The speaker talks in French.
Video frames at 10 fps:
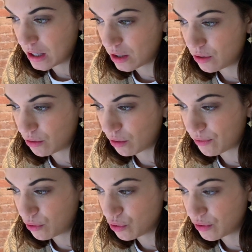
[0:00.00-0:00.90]
Donc, il
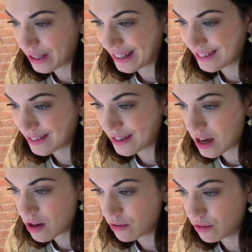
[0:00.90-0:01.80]
faut que je traite
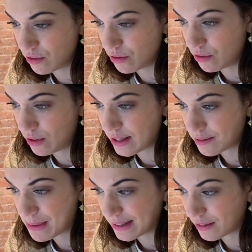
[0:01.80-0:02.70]
ça euh, là
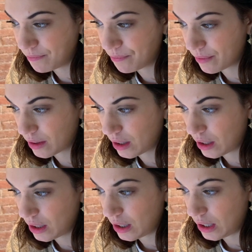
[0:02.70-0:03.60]
ce matin
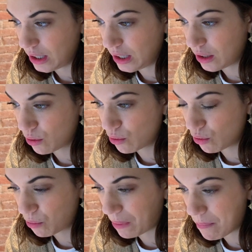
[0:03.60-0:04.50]
et que
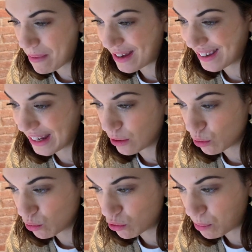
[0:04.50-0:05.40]
je prépare quelques
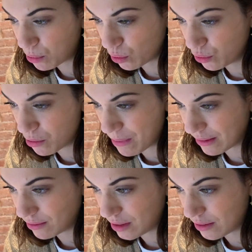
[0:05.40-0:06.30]
cours pour
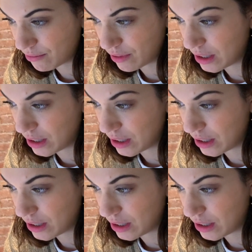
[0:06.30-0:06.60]
demain. vous voyez